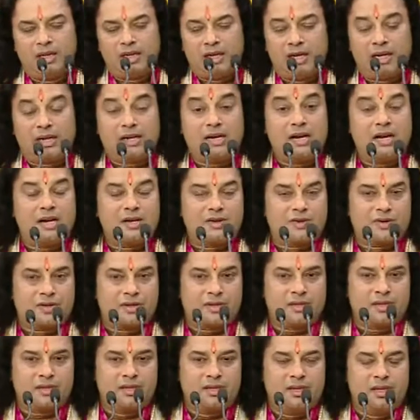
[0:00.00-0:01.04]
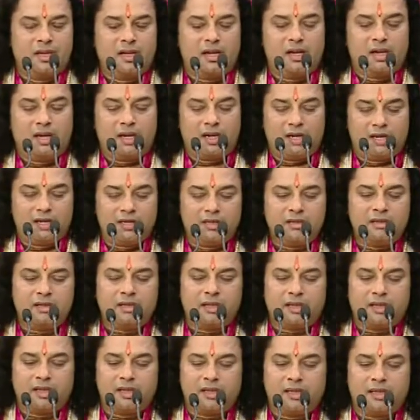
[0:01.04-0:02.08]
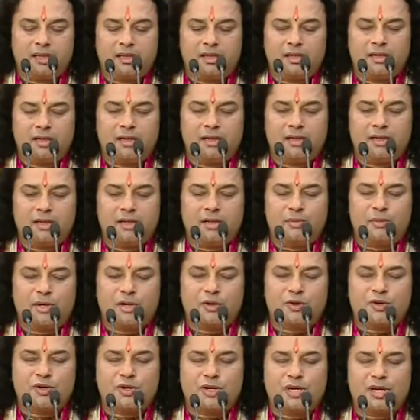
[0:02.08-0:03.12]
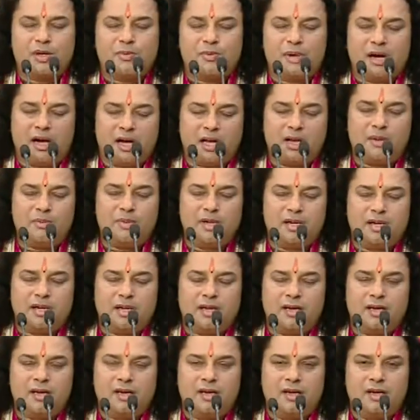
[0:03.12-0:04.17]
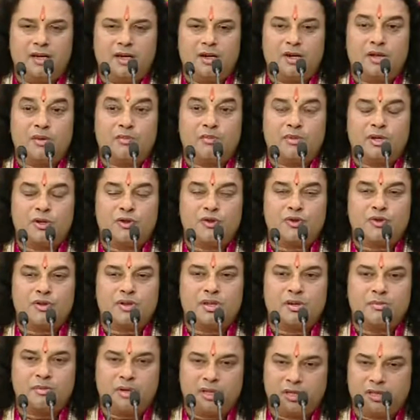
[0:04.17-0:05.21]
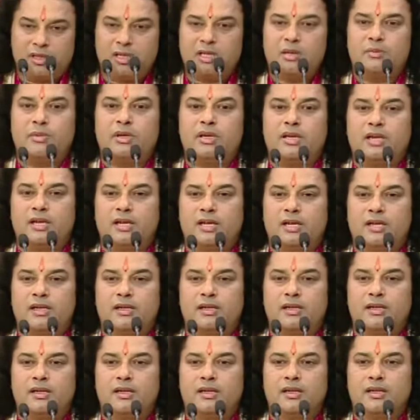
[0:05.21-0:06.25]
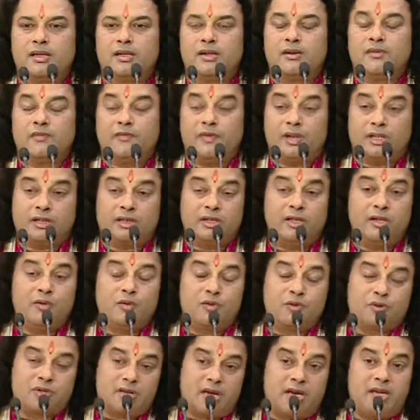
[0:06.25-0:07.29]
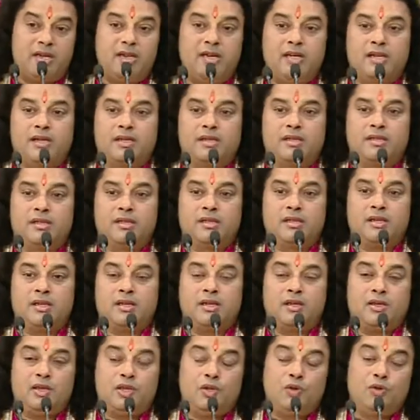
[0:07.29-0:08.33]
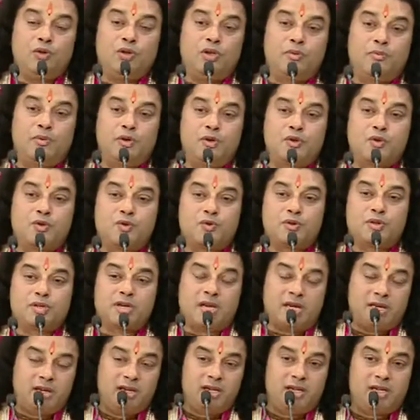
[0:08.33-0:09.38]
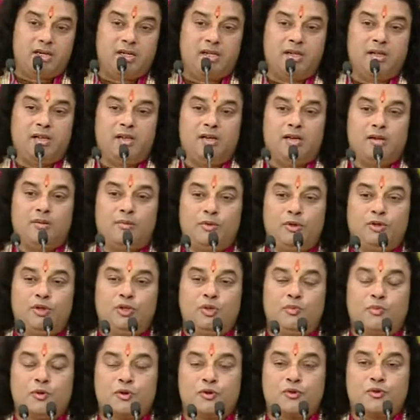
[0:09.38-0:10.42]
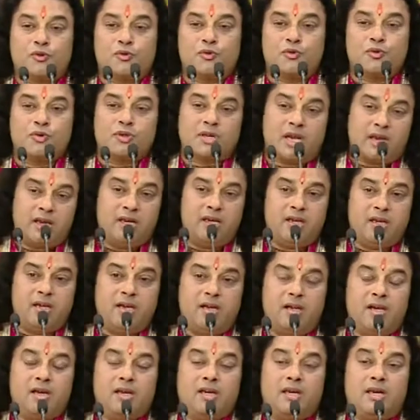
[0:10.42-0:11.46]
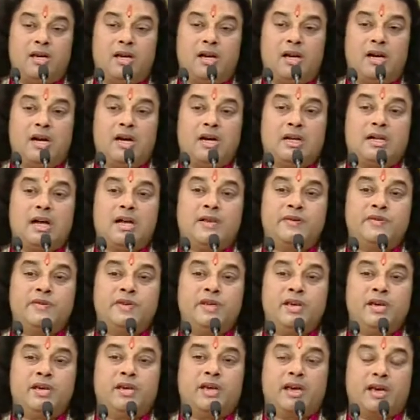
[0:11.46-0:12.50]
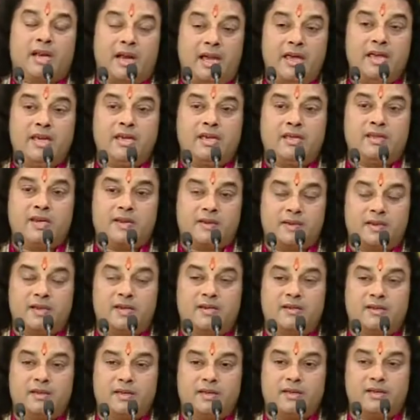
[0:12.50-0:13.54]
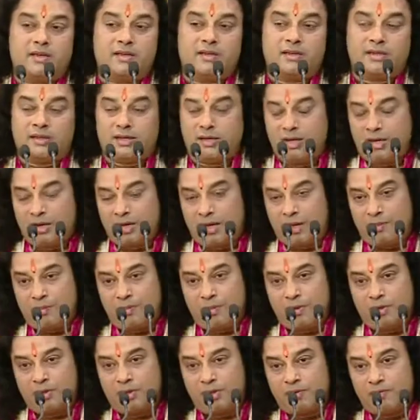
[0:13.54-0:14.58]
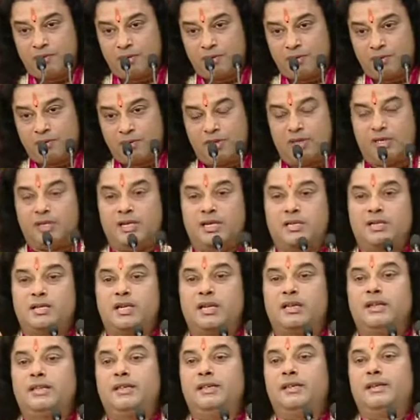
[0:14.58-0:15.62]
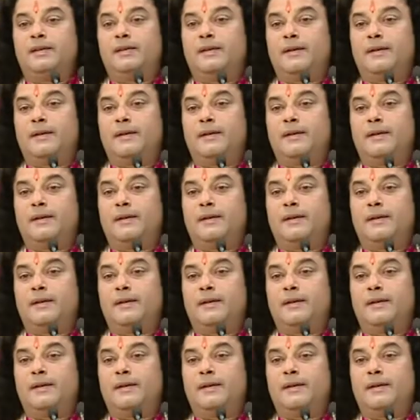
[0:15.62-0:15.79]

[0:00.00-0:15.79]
आकाश अनंत है ये मनुष्य के बाहर भी है और मनुष्य के भीतर भी है व्यक्ति को चाहिए योग्य पुरुष को चाहिए बुद्ध पुरुष को चाहिए कि आकाशीय गहराई जैसी स्थिति से अपने जीवन को जीना चाहिए